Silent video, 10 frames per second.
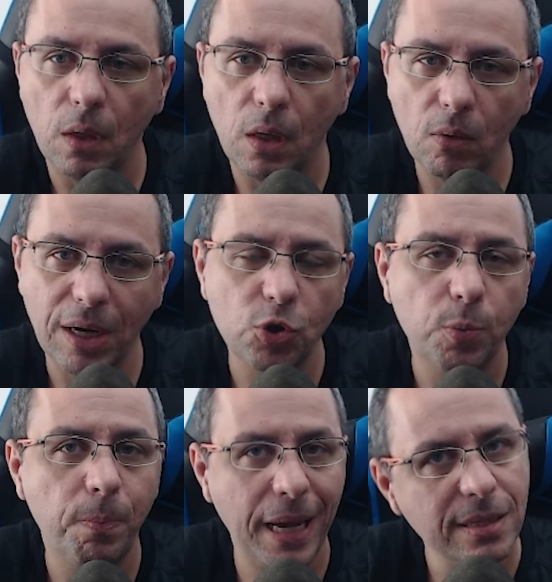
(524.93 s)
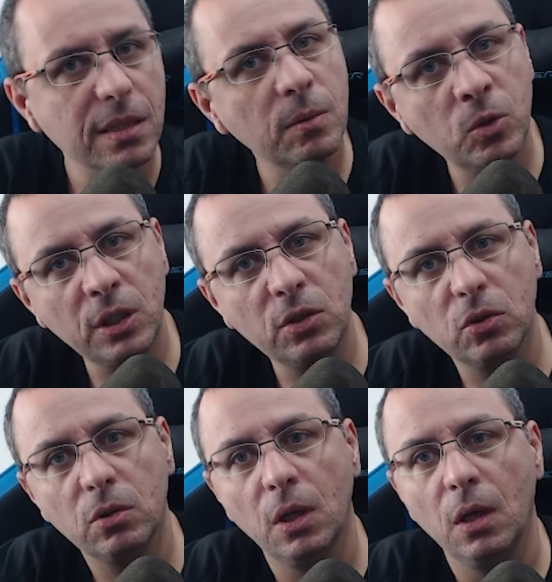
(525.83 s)
Eu acho péssimo
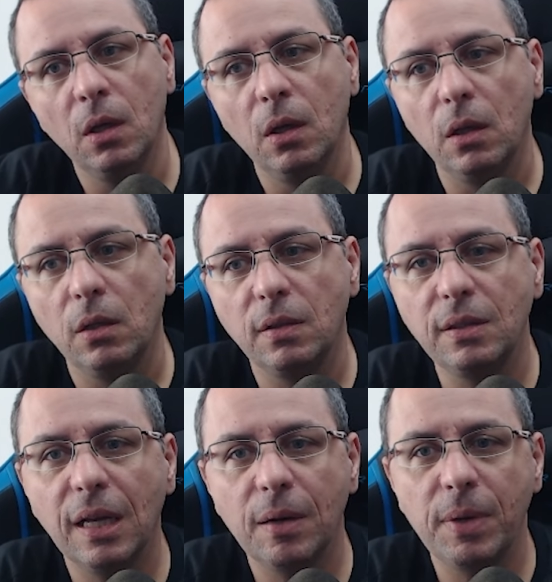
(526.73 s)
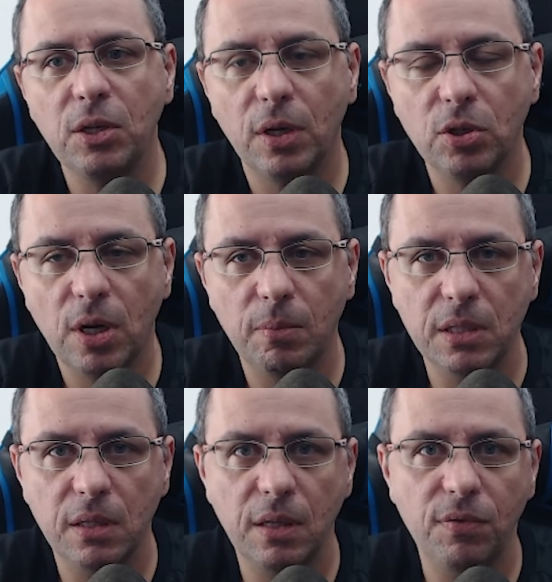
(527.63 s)
isso. Sinceramente, eu acho que a
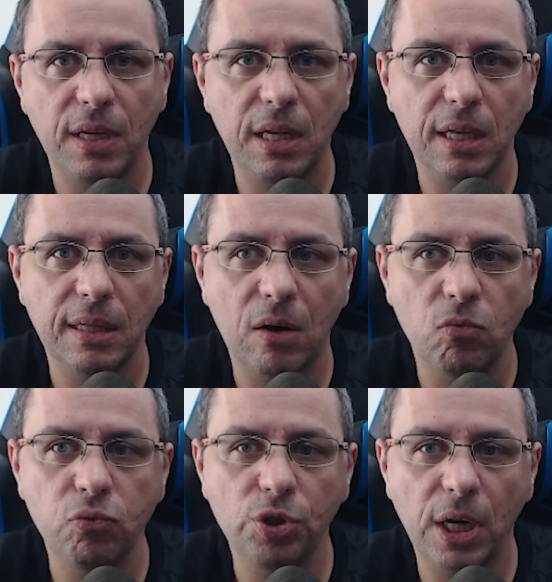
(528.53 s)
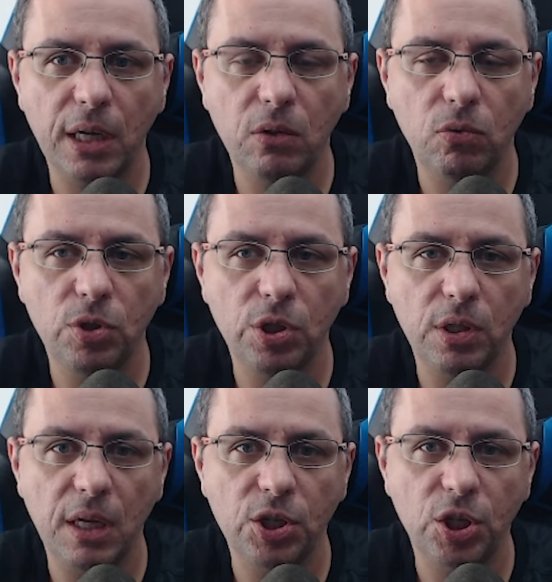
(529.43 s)
Blizzard deveria dar um jeito de
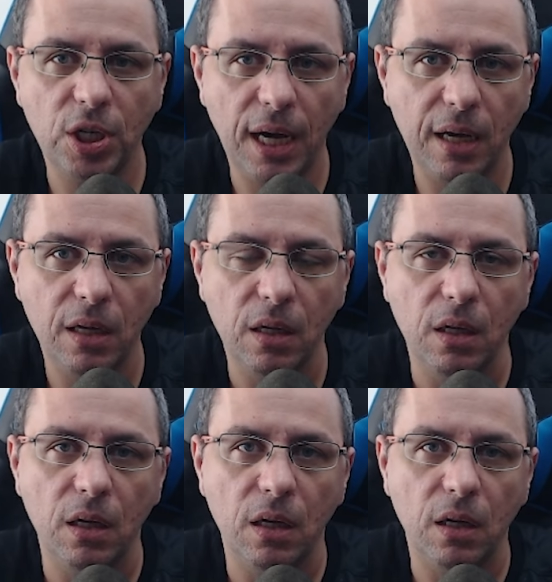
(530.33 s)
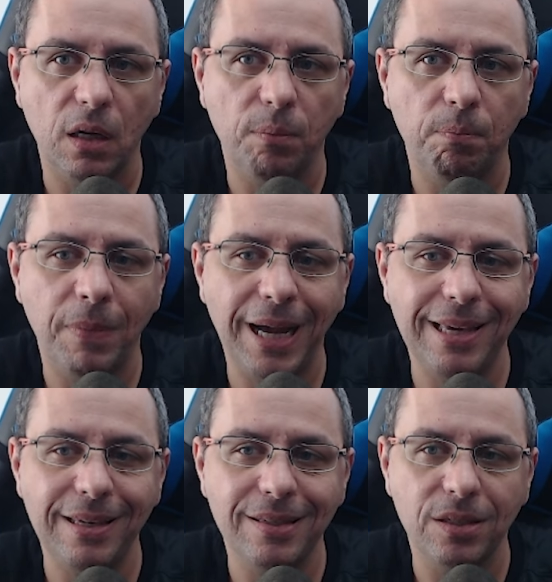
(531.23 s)
deixar é,
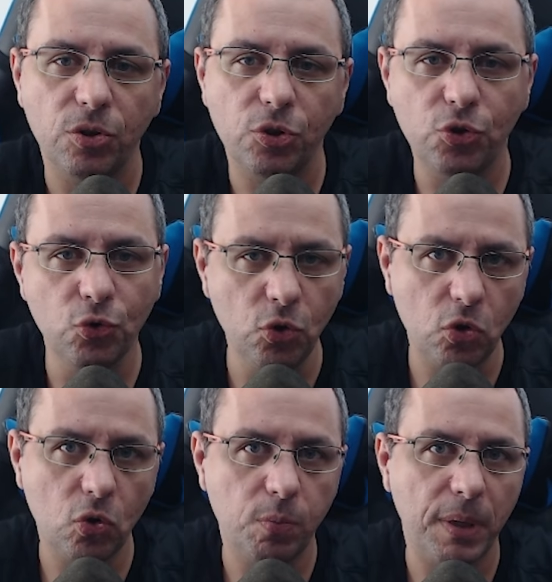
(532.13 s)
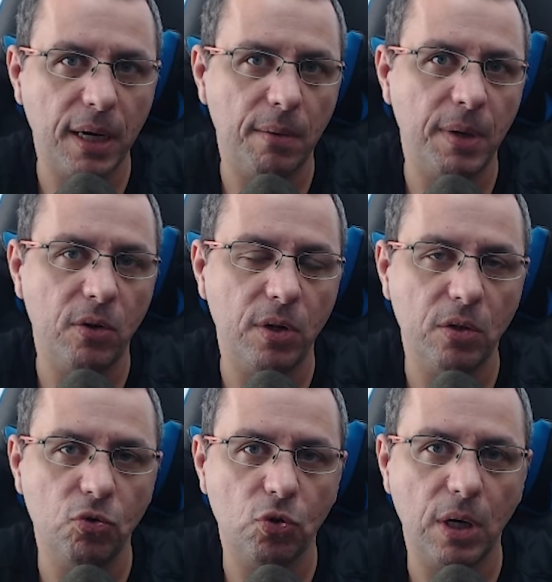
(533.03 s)
mais justo para a maioria
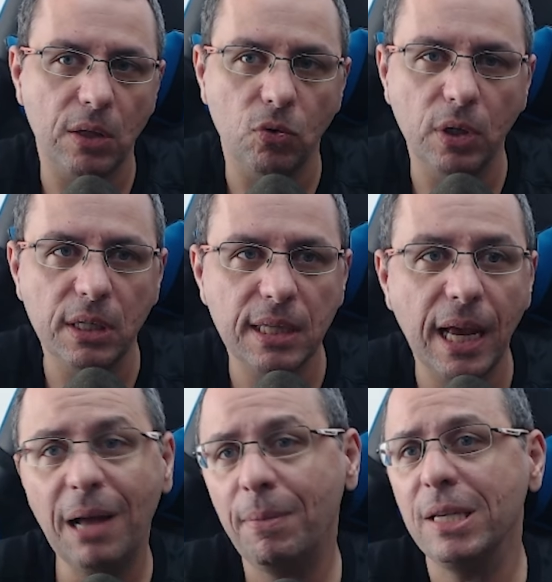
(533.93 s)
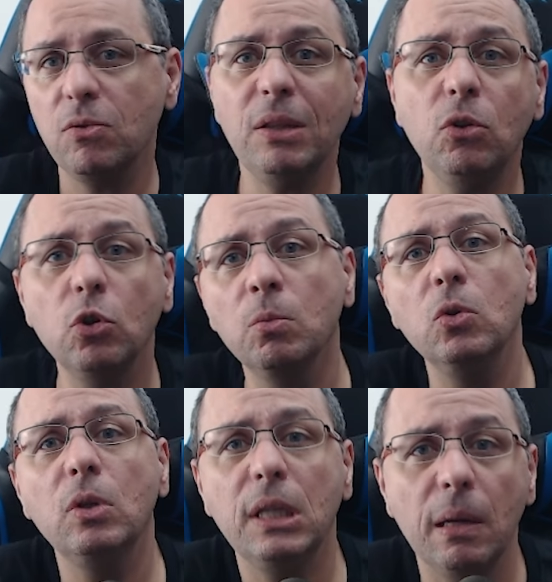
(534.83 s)
dos jogadores, né? Ah, mas não é todo
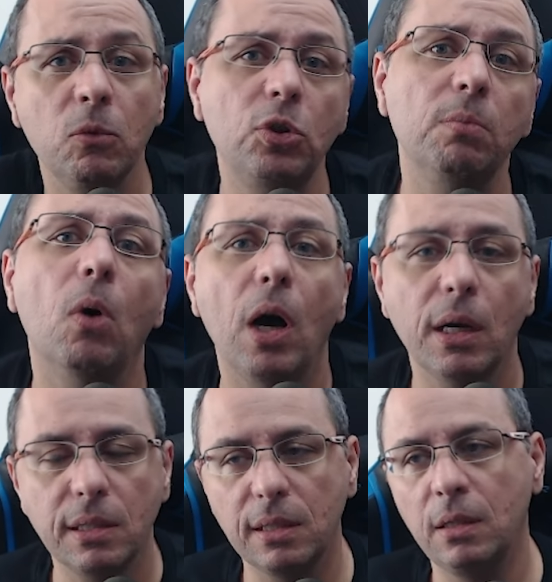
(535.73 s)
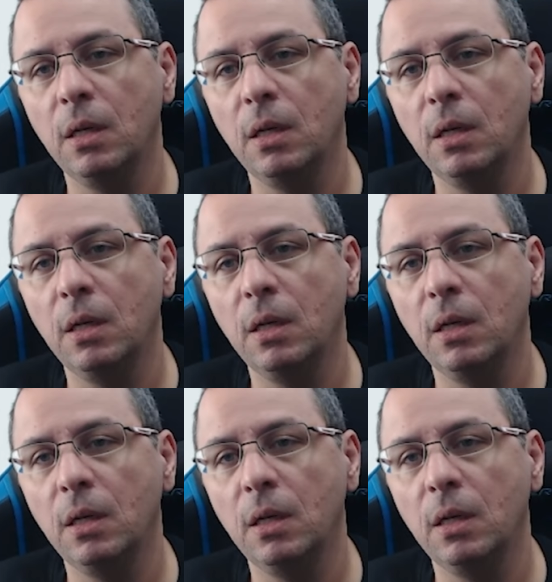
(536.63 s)
mundo que tem multiboxing.